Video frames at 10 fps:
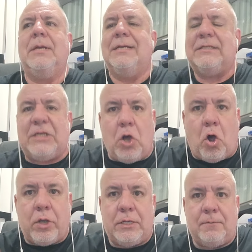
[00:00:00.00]
Si
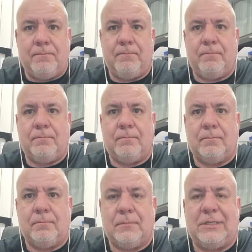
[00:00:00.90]
hoy
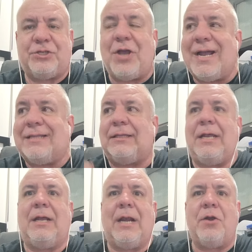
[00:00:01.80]
Sean
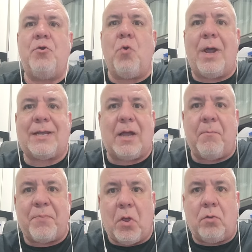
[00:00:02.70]
Strickland no es
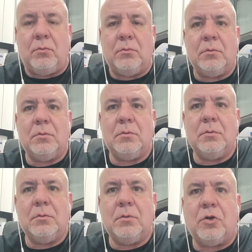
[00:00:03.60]
campeón,
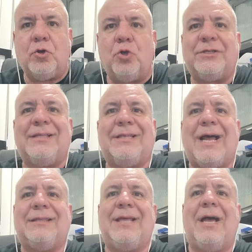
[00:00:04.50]
no se
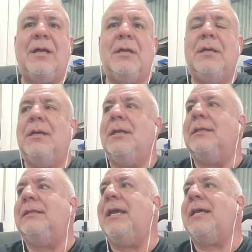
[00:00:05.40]
trata
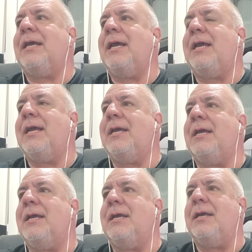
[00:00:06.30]
de
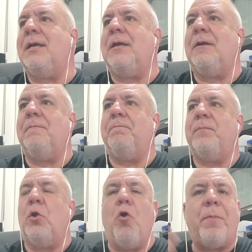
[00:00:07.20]
que
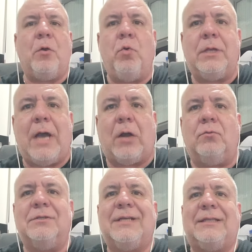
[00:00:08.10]
lo
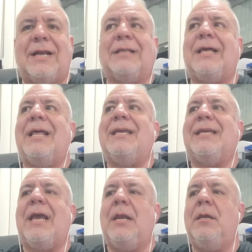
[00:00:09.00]
perjudicaron. Se trata de
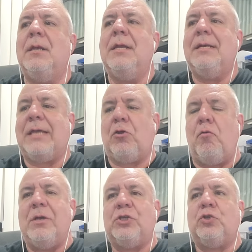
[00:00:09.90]
que él que
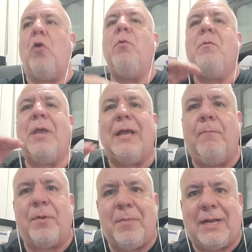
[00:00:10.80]
comenzó muy bien
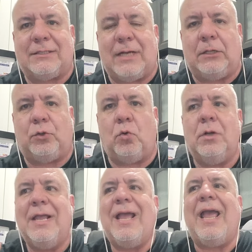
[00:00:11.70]
el primer
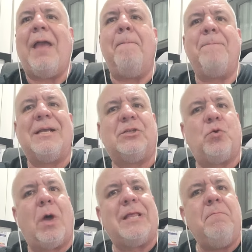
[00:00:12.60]
asalto,
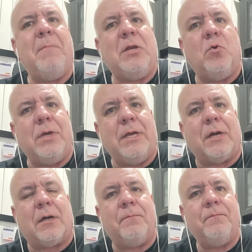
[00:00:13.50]
empezó a
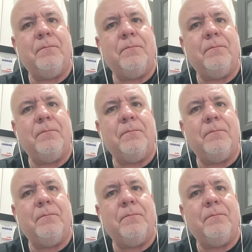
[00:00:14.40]
disminuir.